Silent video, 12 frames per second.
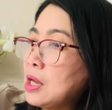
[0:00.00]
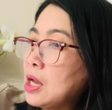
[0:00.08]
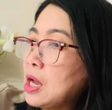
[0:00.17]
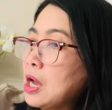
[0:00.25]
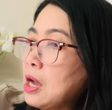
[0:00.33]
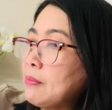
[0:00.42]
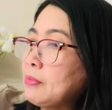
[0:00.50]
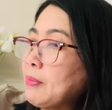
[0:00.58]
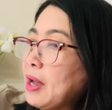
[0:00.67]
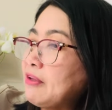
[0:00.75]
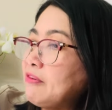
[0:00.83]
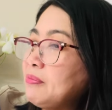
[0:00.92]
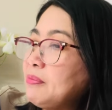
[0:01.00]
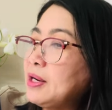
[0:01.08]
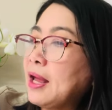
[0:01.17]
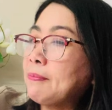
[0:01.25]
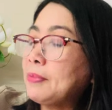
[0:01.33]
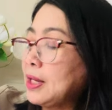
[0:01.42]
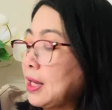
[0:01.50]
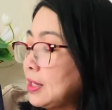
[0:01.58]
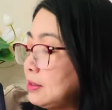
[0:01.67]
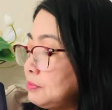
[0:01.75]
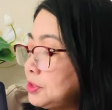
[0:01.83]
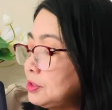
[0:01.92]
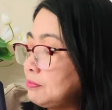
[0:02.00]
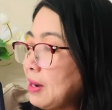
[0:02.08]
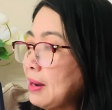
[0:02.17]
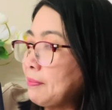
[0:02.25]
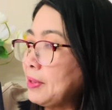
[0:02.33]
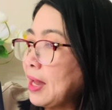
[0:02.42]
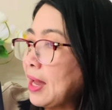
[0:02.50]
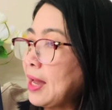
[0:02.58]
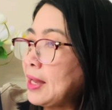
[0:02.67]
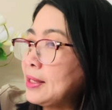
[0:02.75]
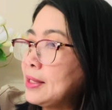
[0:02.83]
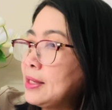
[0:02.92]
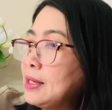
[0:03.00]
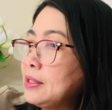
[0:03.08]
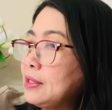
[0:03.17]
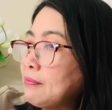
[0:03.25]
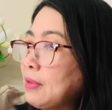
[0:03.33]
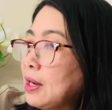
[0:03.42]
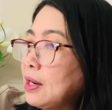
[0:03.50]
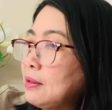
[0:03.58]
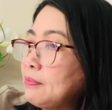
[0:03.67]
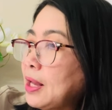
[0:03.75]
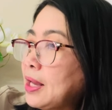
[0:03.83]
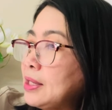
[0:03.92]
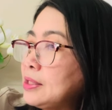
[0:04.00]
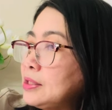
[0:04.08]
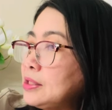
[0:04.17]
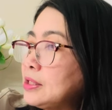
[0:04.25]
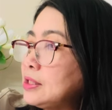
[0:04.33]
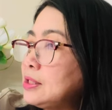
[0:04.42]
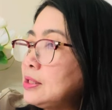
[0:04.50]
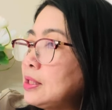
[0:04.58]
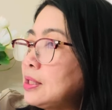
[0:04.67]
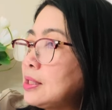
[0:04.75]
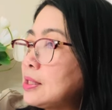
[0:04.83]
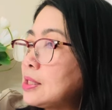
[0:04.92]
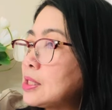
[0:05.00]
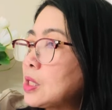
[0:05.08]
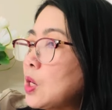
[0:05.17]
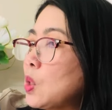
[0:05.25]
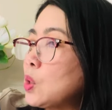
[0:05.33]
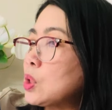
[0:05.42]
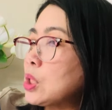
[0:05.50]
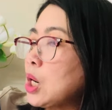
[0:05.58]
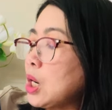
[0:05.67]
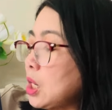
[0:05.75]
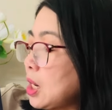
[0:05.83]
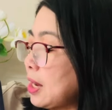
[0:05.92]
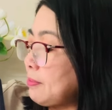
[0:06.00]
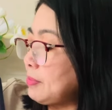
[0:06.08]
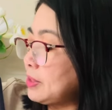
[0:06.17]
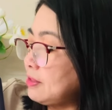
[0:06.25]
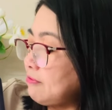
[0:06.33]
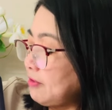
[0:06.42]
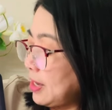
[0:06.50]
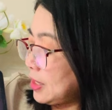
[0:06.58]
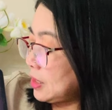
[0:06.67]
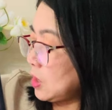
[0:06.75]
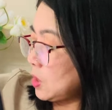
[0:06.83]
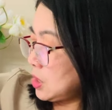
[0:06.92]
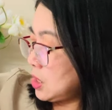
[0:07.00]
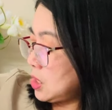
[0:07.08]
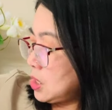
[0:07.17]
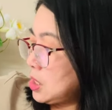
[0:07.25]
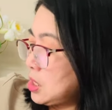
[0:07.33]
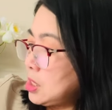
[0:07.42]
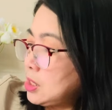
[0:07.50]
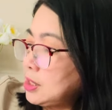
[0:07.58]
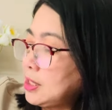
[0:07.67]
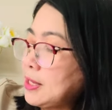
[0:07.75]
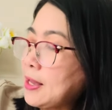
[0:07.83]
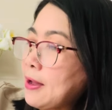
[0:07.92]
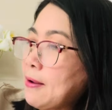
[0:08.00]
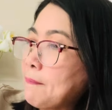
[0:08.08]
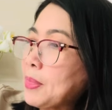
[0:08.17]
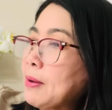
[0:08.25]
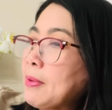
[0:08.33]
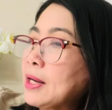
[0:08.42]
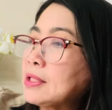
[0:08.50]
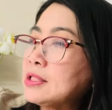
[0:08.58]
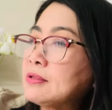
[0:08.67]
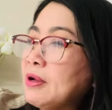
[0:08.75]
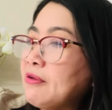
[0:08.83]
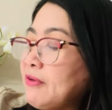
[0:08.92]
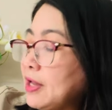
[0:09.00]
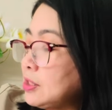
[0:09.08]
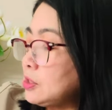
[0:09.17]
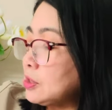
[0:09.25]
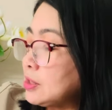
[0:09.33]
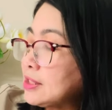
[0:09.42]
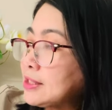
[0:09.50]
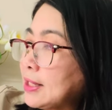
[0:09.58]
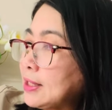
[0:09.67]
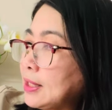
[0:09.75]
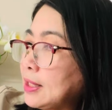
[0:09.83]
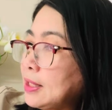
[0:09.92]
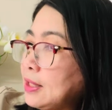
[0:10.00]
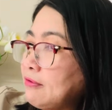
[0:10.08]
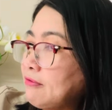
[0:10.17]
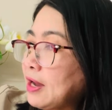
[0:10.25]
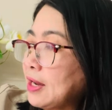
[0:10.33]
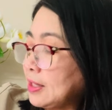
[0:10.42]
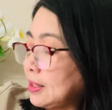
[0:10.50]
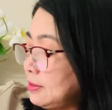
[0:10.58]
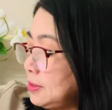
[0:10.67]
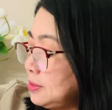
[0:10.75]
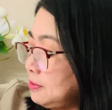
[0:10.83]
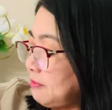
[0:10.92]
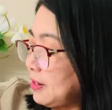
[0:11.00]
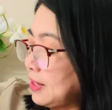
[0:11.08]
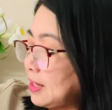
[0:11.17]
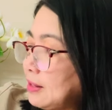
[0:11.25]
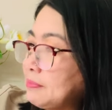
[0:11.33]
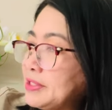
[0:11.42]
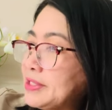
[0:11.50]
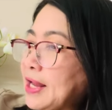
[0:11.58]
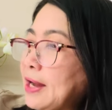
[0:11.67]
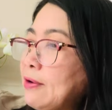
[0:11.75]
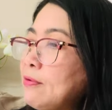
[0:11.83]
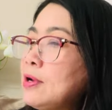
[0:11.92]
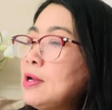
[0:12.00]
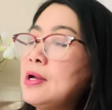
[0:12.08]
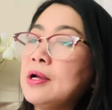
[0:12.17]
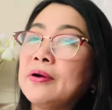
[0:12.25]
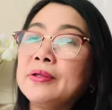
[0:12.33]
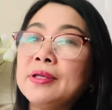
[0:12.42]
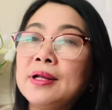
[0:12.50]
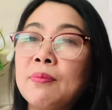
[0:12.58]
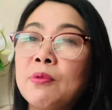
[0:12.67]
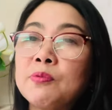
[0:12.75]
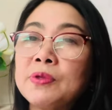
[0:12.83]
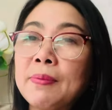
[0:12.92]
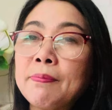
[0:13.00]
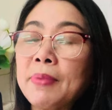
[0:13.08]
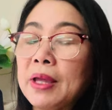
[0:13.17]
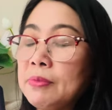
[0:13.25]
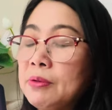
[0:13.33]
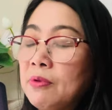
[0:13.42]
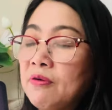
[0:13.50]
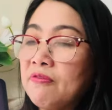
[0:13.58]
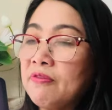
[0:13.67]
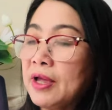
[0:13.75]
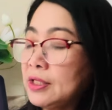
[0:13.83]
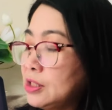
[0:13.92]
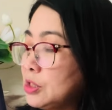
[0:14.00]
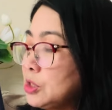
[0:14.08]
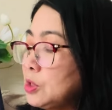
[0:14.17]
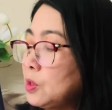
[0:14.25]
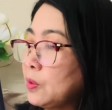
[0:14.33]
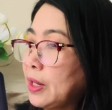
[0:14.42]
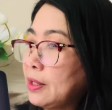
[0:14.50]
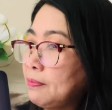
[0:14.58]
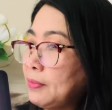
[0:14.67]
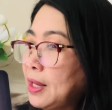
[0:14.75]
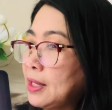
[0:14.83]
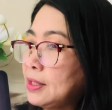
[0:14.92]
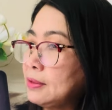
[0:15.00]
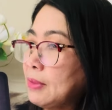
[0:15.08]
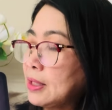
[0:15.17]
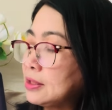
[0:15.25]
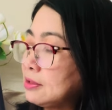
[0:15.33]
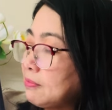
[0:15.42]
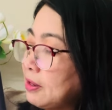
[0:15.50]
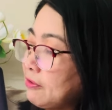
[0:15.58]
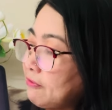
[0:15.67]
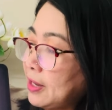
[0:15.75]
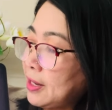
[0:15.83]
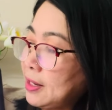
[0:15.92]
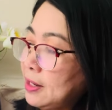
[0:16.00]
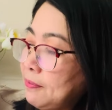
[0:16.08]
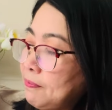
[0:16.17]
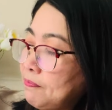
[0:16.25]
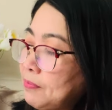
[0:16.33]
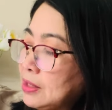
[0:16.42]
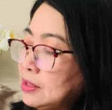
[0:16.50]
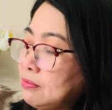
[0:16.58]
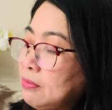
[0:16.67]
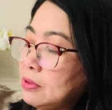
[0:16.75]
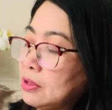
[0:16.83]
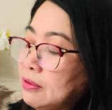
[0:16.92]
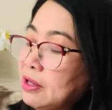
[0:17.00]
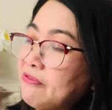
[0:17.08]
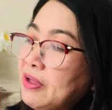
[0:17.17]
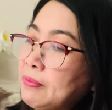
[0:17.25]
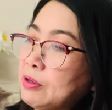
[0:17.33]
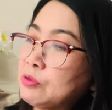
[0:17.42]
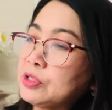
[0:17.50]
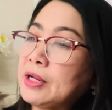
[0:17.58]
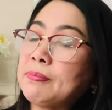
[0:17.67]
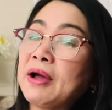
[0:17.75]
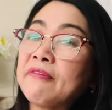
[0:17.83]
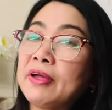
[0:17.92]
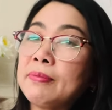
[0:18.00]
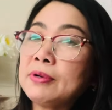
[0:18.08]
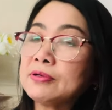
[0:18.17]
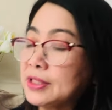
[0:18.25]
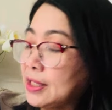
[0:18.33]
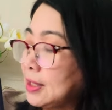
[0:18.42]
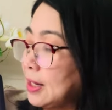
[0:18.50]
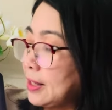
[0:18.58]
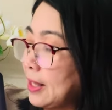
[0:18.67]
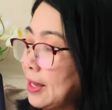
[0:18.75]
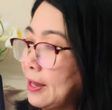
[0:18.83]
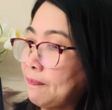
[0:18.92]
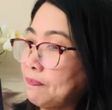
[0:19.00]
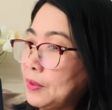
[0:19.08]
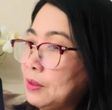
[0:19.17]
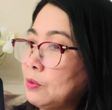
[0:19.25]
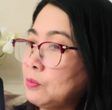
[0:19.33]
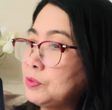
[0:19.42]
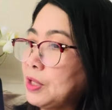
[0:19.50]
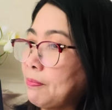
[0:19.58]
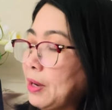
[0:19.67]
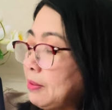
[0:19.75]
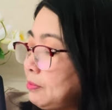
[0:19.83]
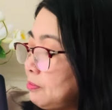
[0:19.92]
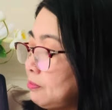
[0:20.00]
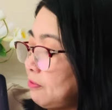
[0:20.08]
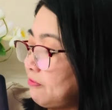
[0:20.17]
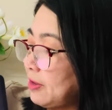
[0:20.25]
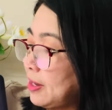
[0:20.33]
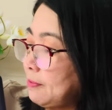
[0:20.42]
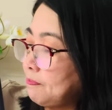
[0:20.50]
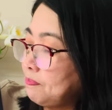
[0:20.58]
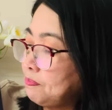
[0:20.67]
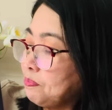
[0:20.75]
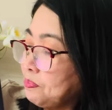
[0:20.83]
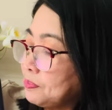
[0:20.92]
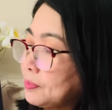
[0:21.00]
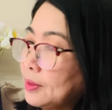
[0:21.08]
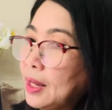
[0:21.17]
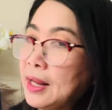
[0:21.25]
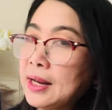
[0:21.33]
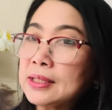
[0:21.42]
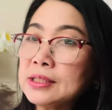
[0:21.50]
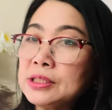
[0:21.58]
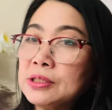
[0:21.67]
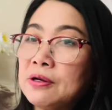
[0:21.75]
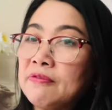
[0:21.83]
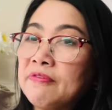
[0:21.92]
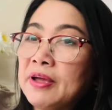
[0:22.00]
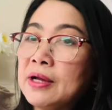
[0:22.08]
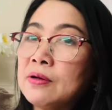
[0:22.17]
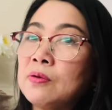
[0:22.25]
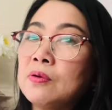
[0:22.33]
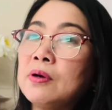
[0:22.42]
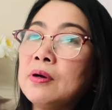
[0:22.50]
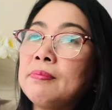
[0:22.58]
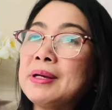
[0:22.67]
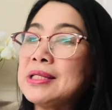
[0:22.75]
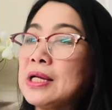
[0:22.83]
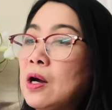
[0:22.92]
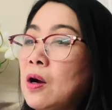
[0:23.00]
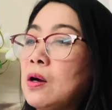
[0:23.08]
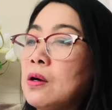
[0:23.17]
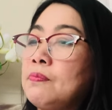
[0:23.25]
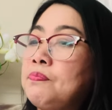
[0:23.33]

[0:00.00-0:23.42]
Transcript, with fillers: à, 17 với 15 là ngày hôm trước 32 nhưng mà hôm nay chỉ à, còn có 29 vé thôi thì à, đã bán được mấy vé cho cái xanh này ha và cái dưới vẫn là 56 coi như là 171 vé trên sơ đồ ngày hôm nay bán được mấy vé ha bán được những cái vé màu xanh ba vé màu xanh cả nhà thì 171 vé đây là cái sơ đồ vé của Mây Sài Gòn